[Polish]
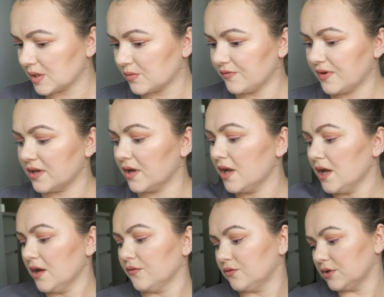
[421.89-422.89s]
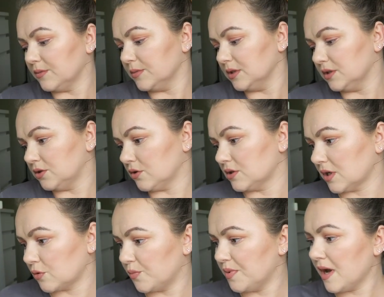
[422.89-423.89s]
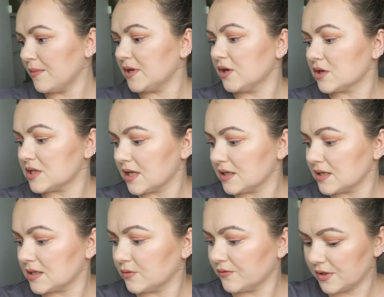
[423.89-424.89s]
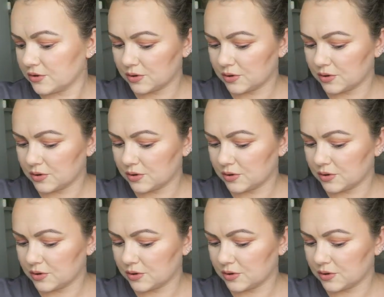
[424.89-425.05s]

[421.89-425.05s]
zamówienie, w którym e, to zakupiłam i ostatnie zamówienie,